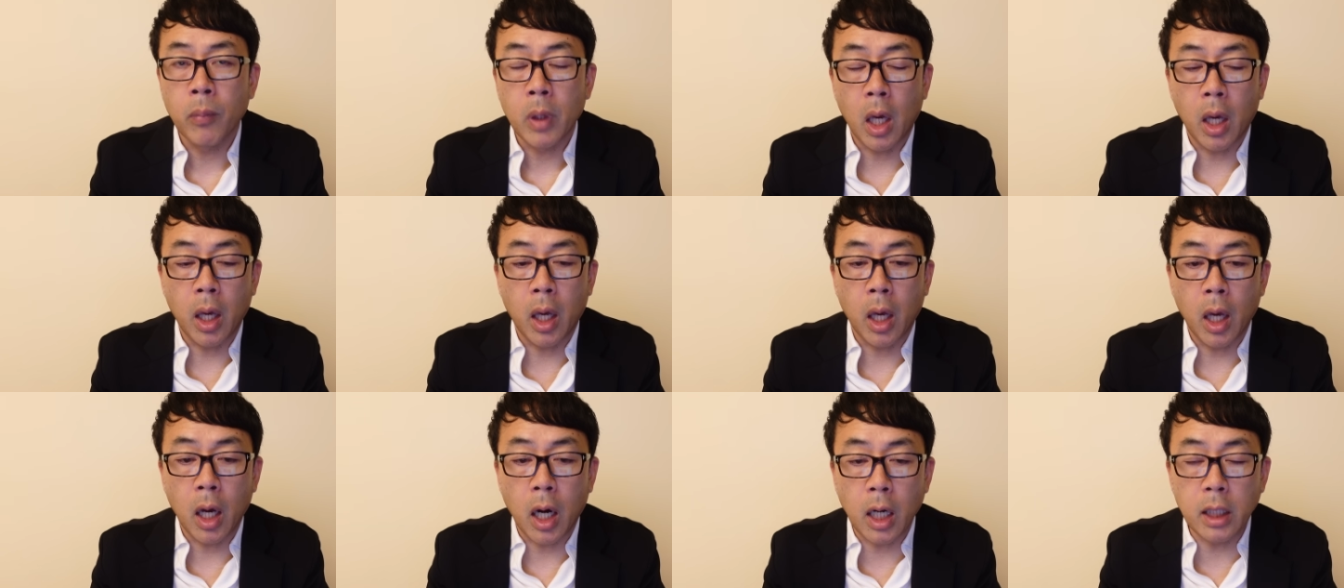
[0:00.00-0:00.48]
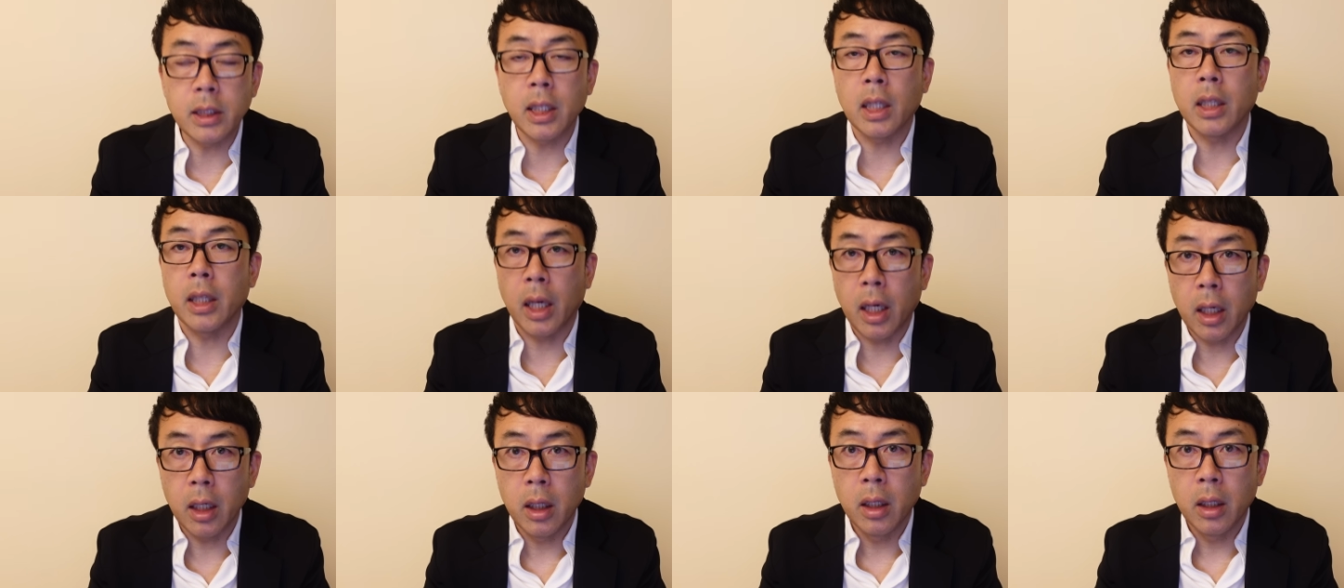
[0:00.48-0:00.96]
えー、朝
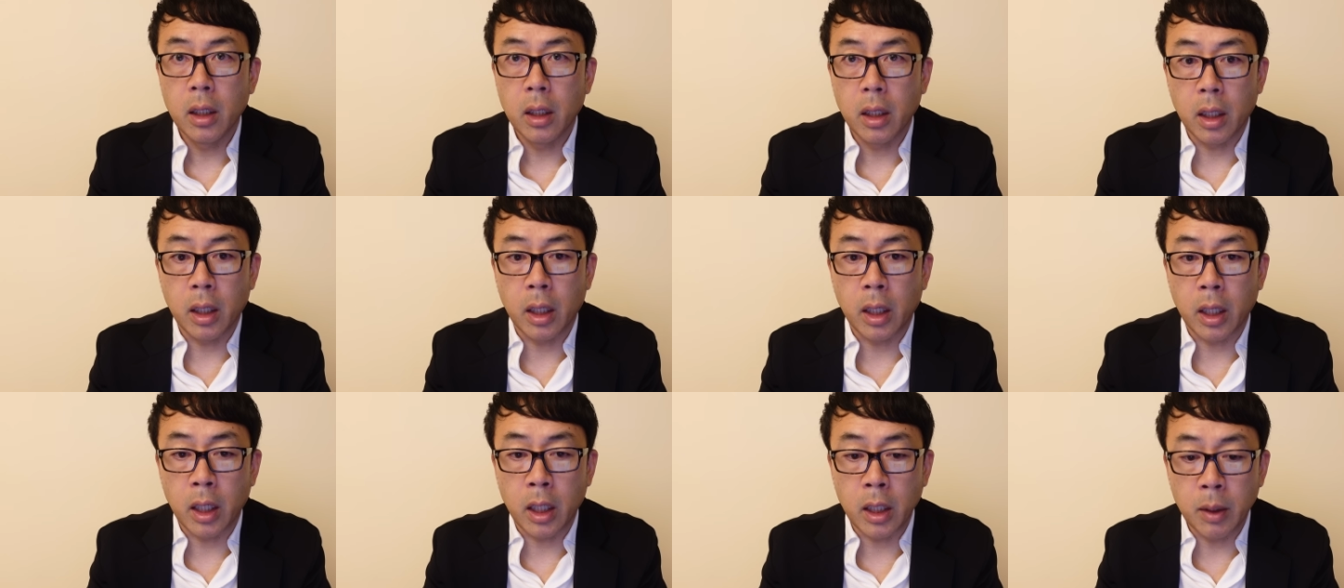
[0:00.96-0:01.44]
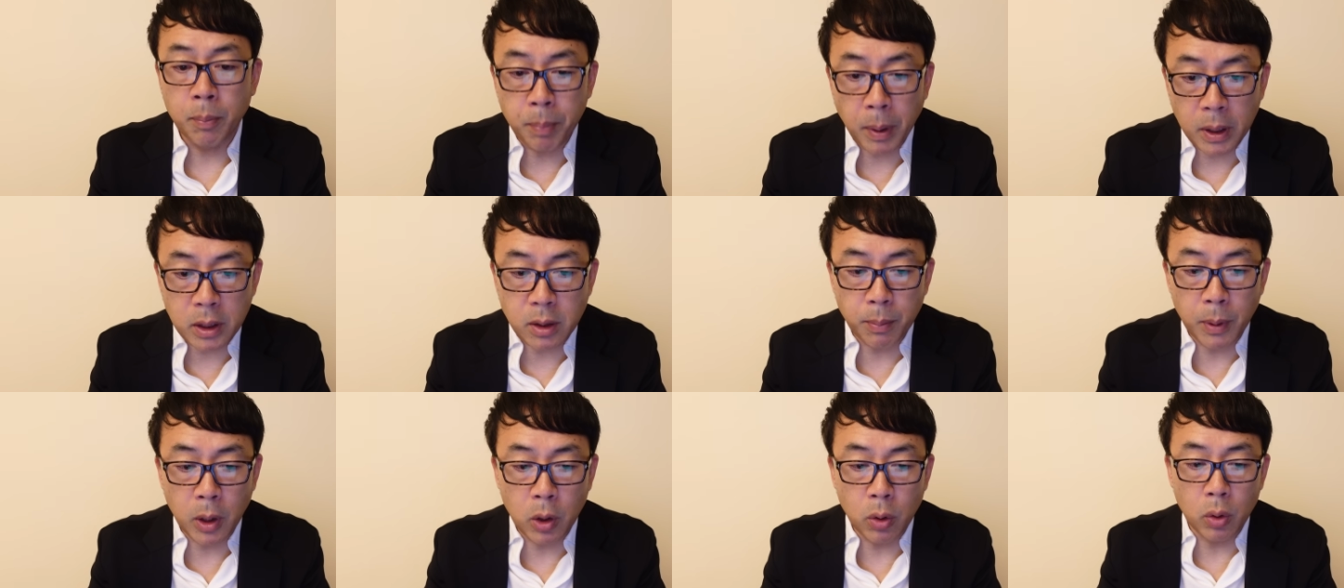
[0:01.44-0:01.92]
ね、えー、一
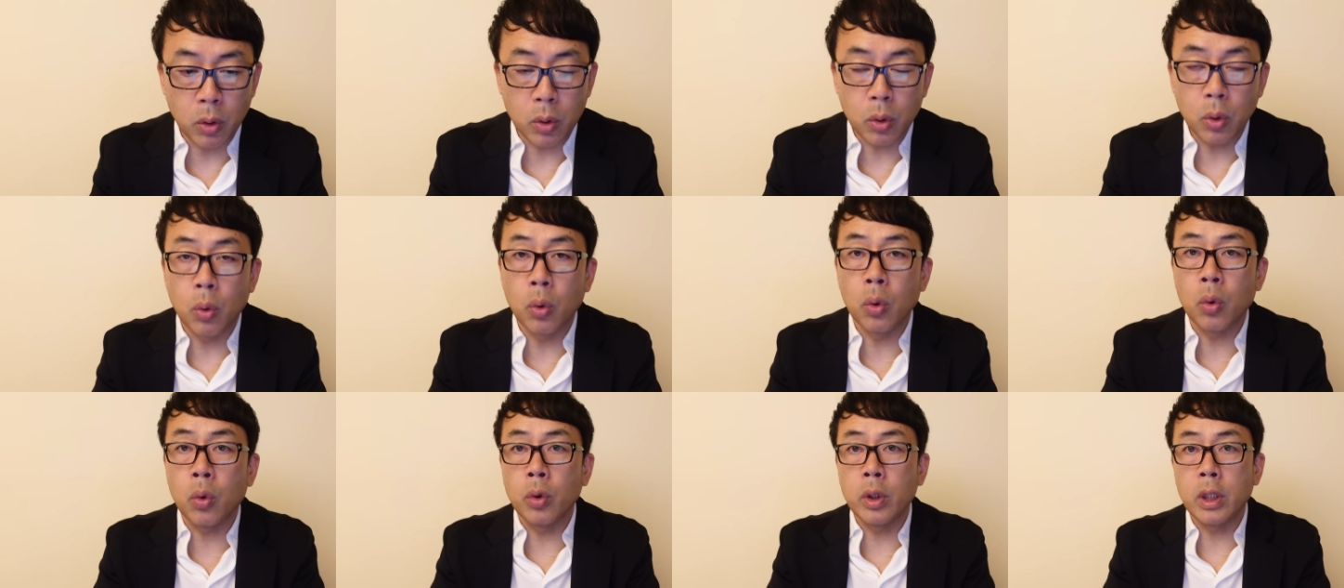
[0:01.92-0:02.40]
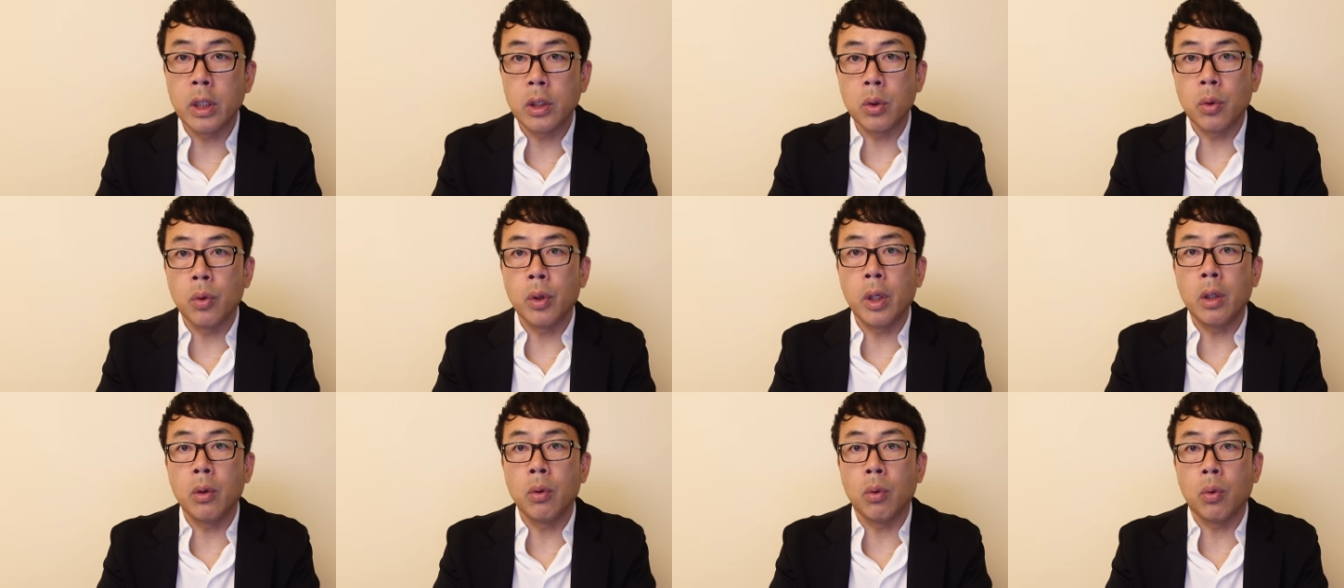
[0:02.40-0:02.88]
発目の投稿でそ
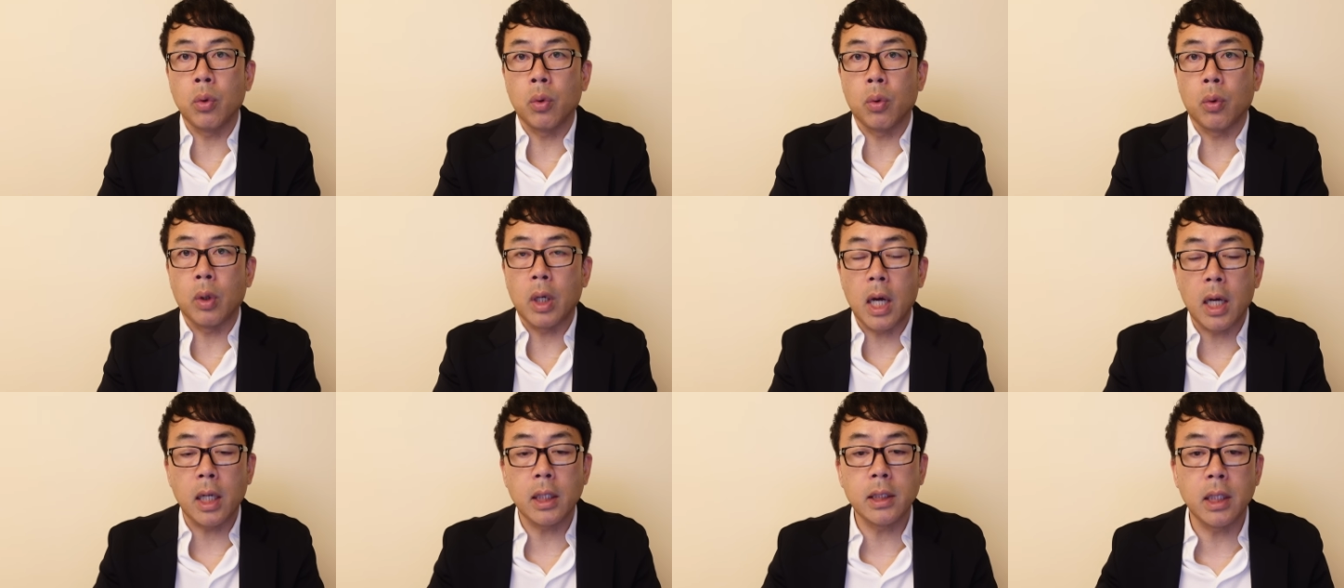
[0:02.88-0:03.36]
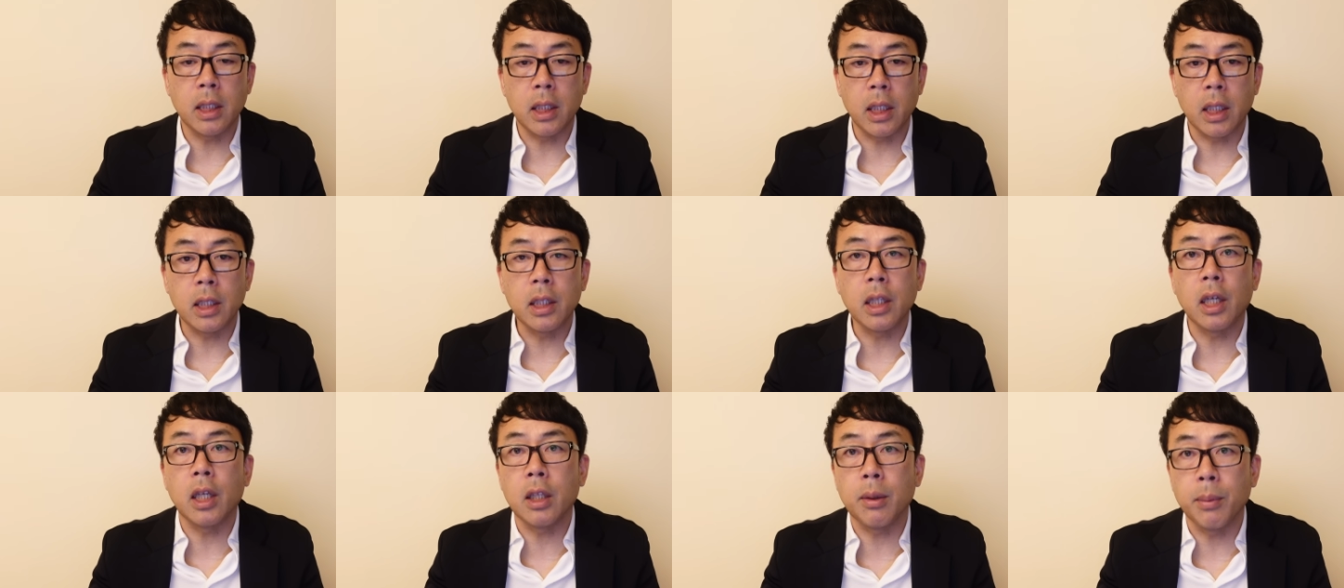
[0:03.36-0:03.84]
の辺のことを書かせて
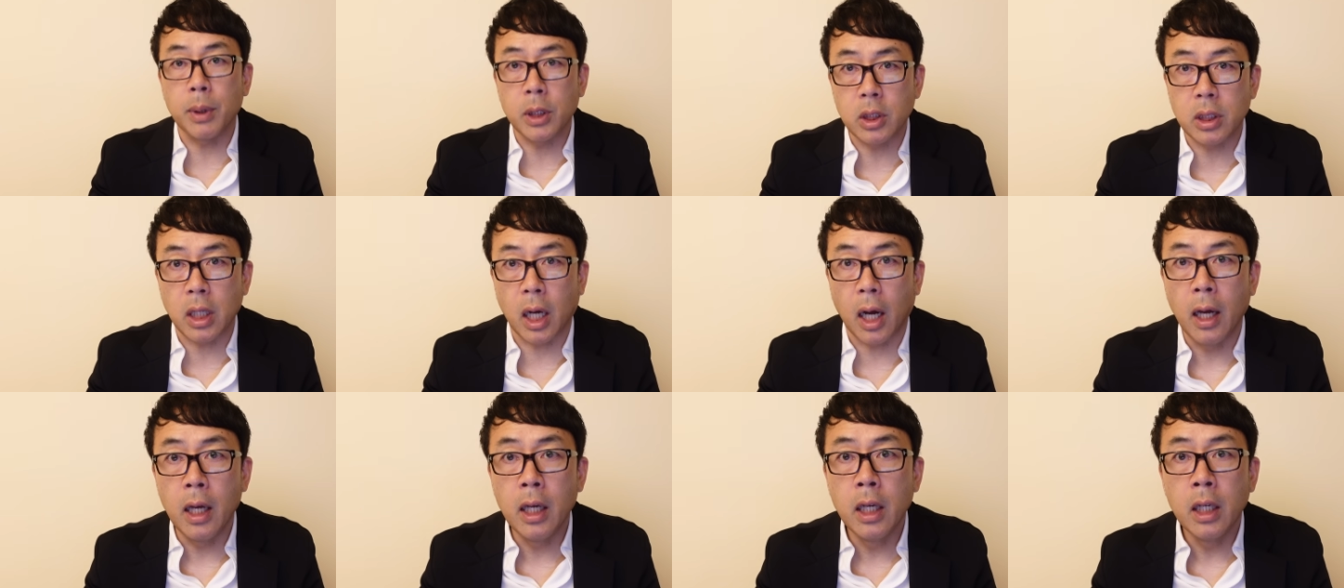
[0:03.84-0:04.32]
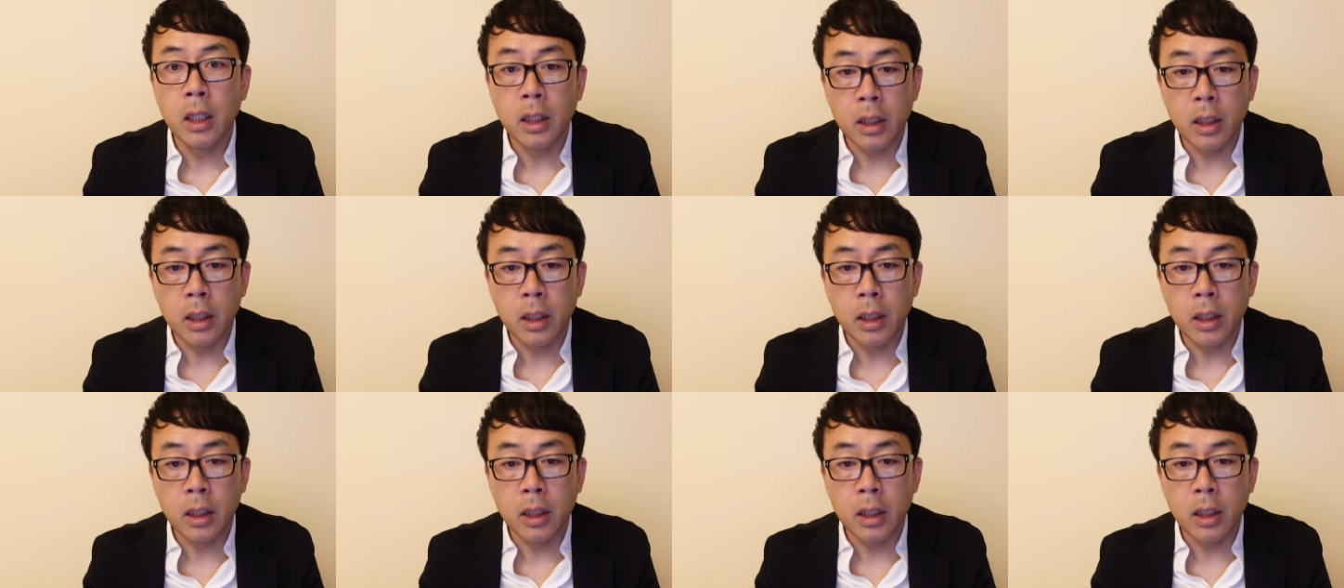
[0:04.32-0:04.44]
いただきました。